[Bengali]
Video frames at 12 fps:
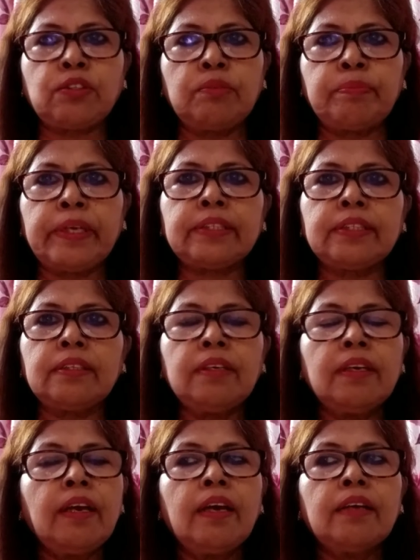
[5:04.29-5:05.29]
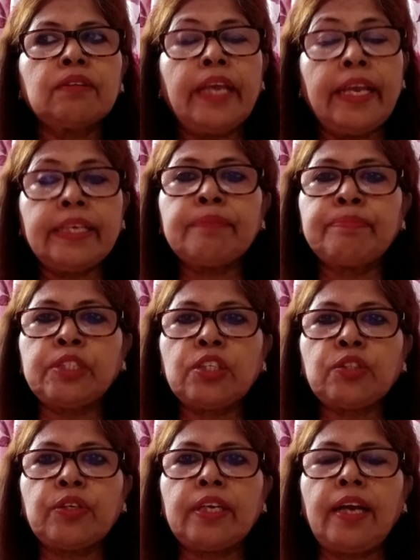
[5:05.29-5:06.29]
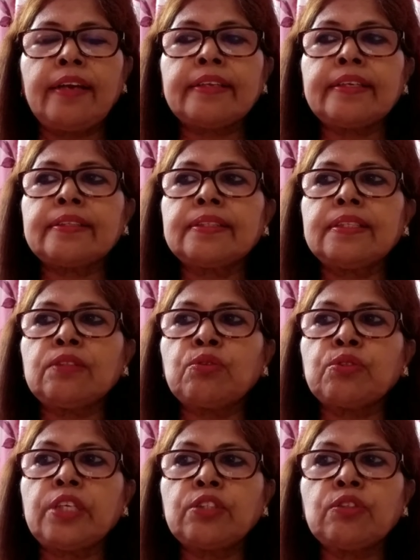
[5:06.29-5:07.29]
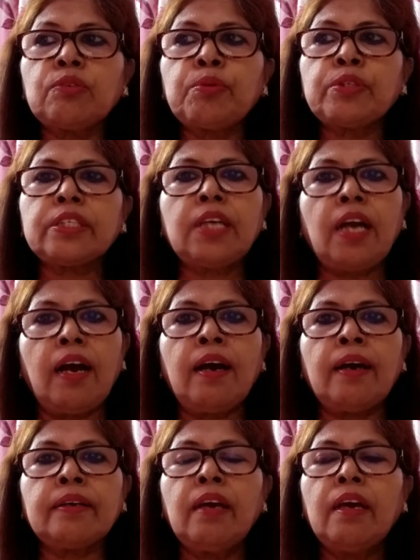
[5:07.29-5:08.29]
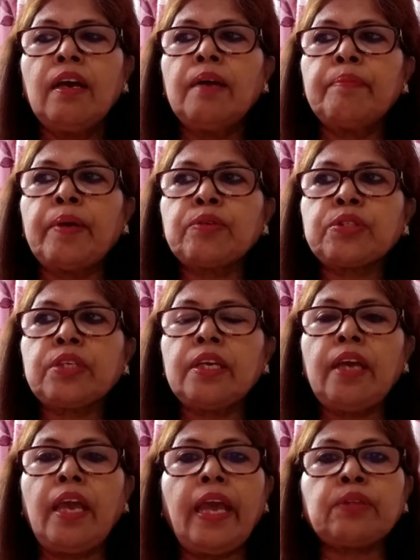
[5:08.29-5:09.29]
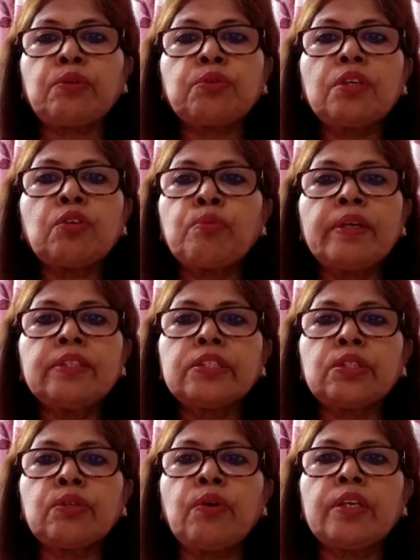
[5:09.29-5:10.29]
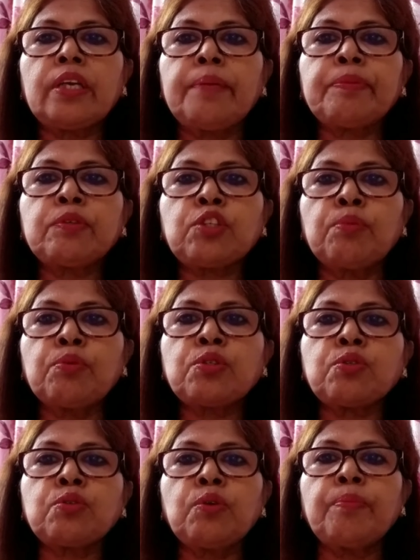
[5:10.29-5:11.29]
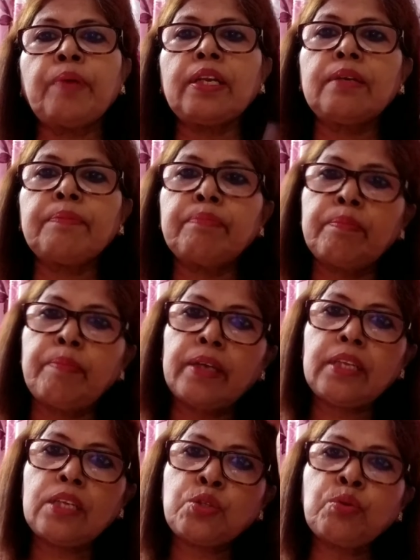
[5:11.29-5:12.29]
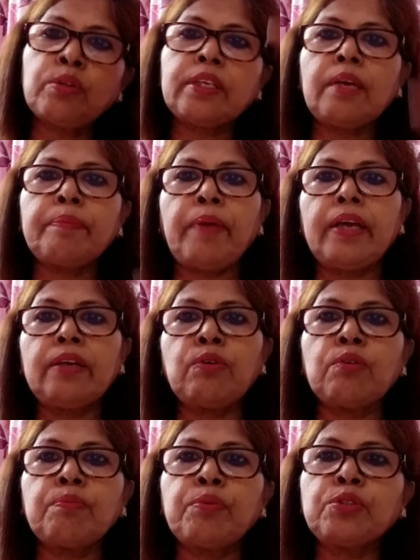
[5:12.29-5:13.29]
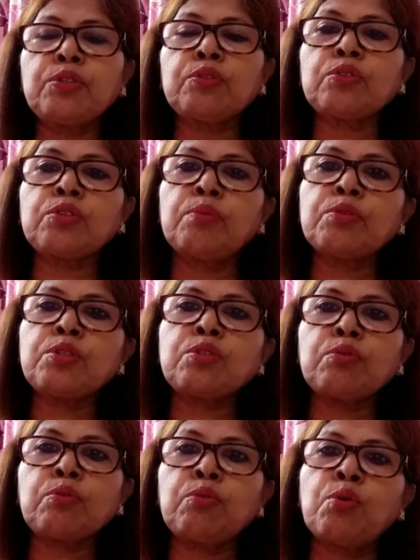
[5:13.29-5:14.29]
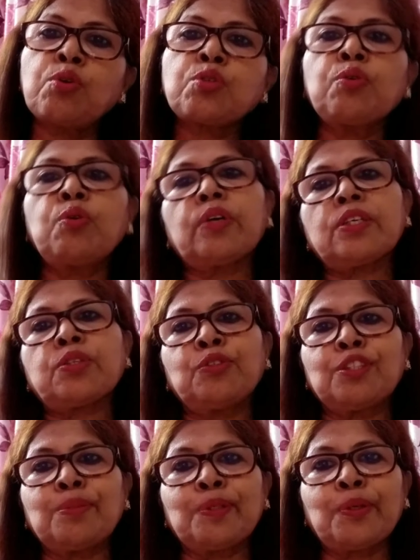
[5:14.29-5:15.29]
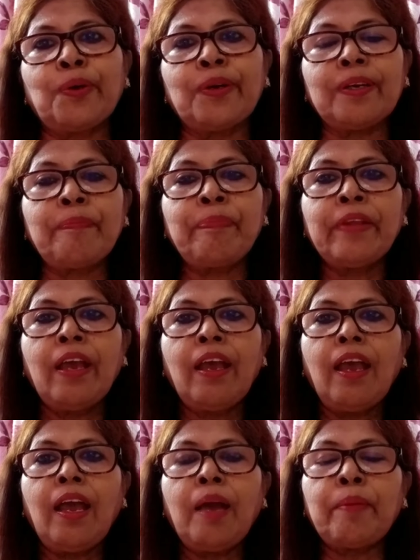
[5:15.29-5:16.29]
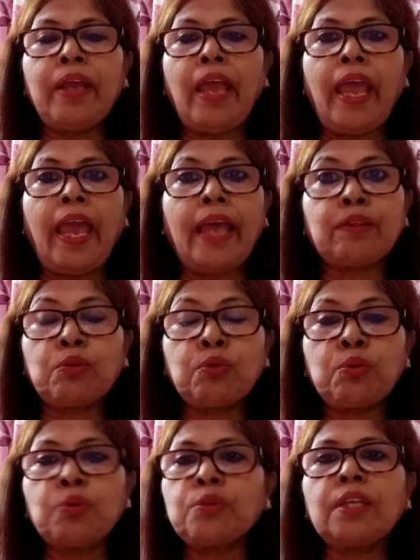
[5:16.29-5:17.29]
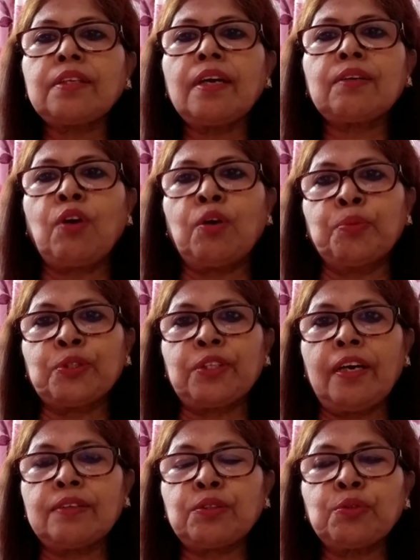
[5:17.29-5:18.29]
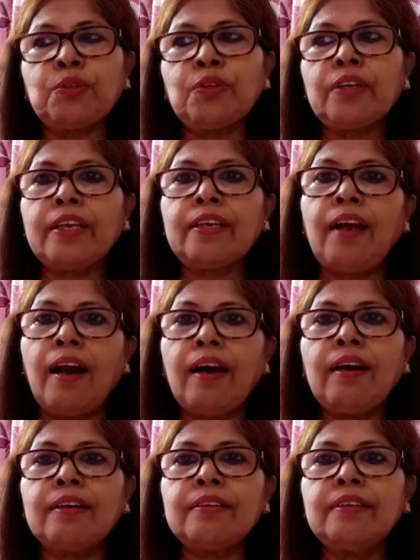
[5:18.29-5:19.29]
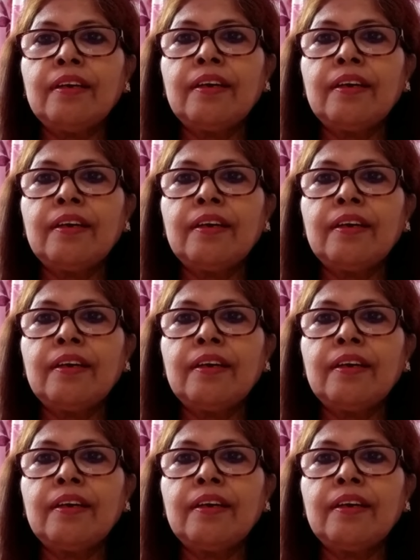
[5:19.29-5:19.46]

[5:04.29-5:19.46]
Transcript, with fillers: একজন ব্যক্তি এই বিশেষ করে গানের ক্ষেত্রে তো সেই জন্য বলছি গান মানুষকে এতটা রোমাঞ্চিত করে এবং সমস্ত মানে মাথার চুল থেকে পায়ের নখ পর্যন্ত সমস্ত কোষগুলোকে সঞ্জীবিত করে মানে এতটা তার ক্ষমতা সুতরাং এই গান